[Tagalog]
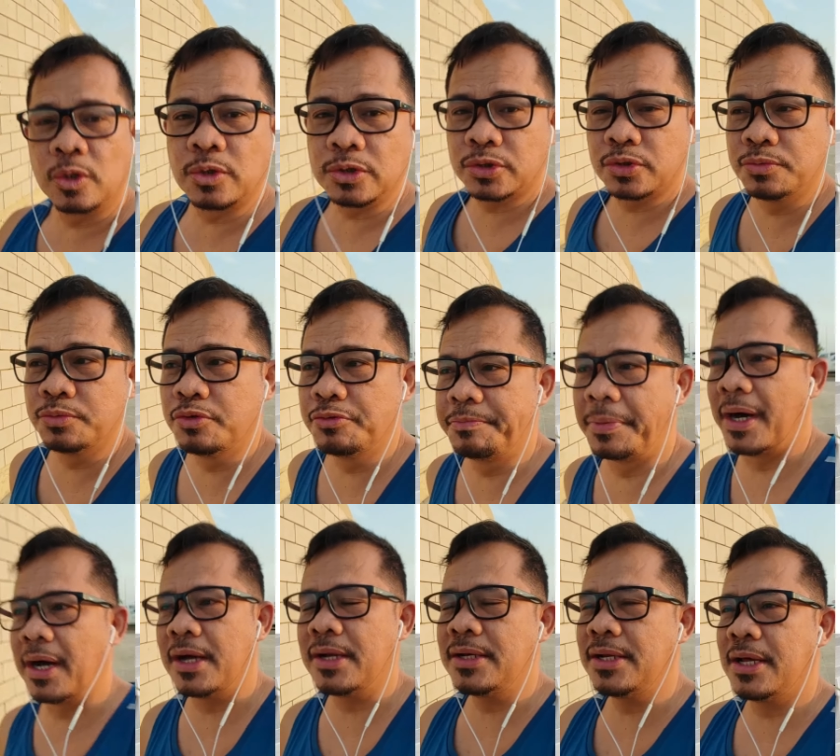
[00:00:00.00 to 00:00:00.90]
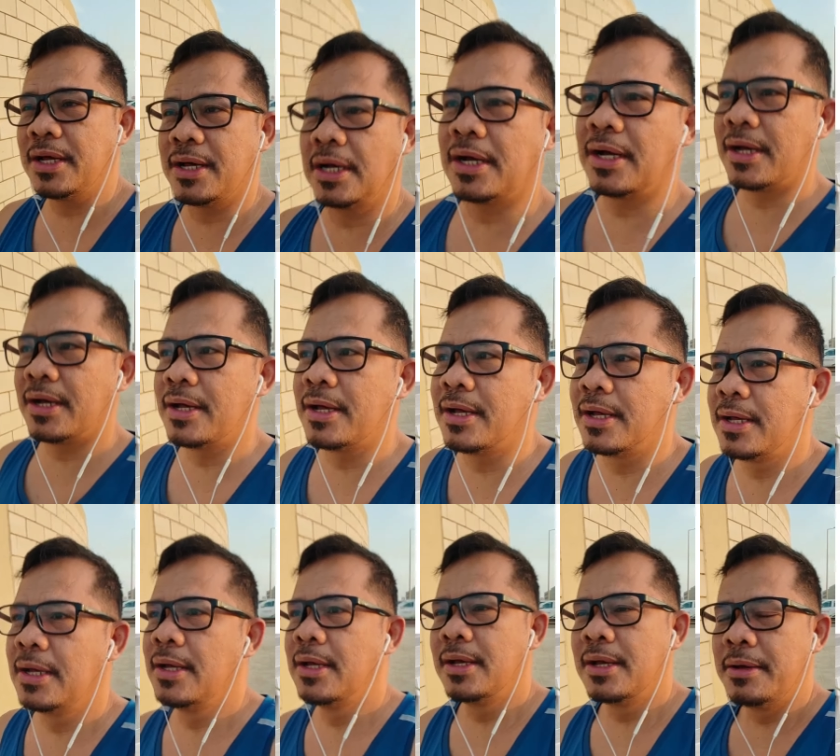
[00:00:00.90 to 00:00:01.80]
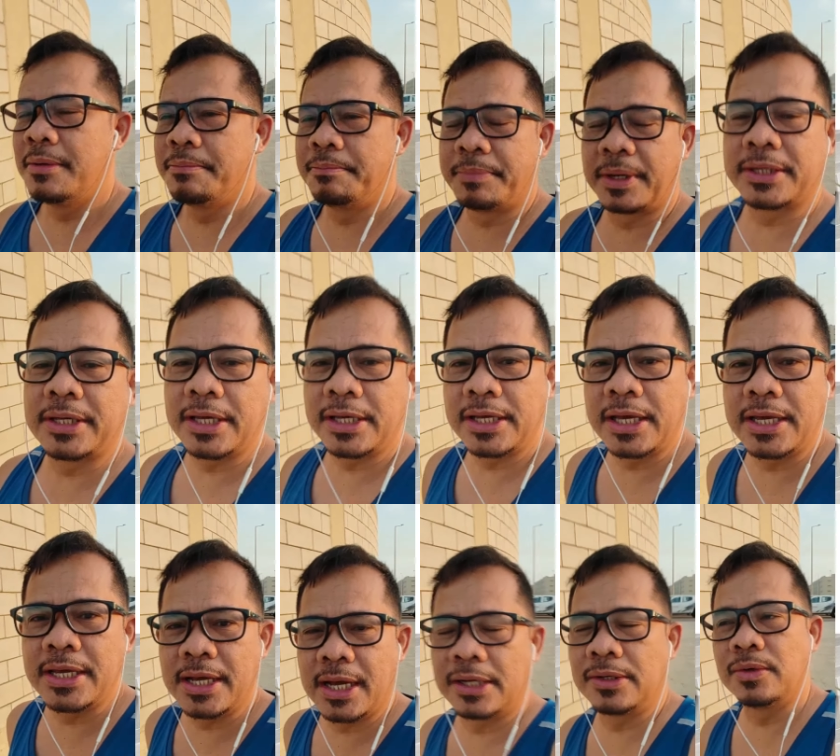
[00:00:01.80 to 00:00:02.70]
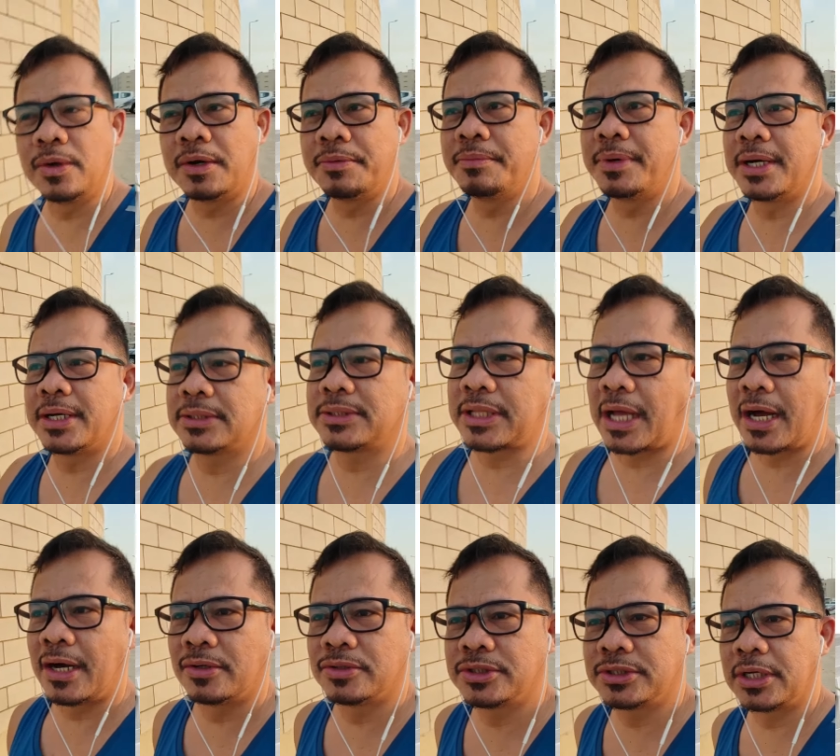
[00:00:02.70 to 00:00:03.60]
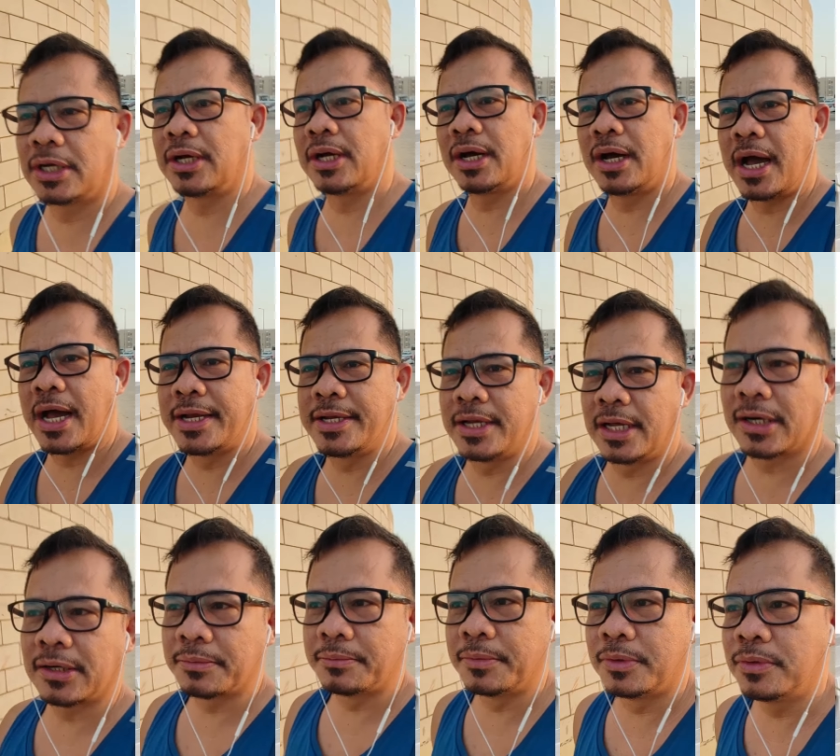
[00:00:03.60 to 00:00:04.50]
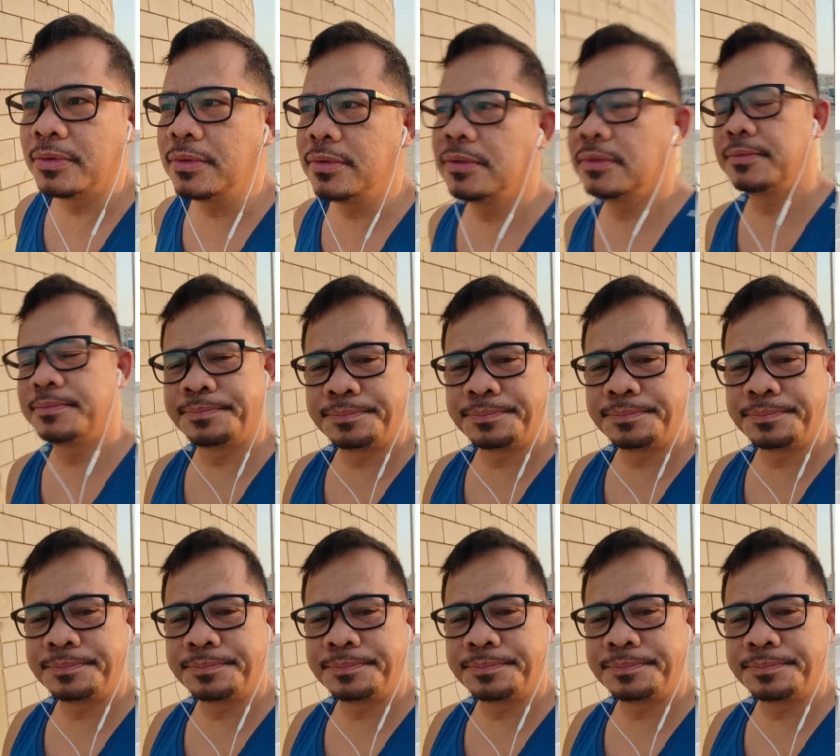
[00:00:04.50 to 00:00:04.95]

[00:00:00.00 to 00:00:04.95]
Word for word: Gusto mo ba na magiging ano ang mga tao sa anak mo?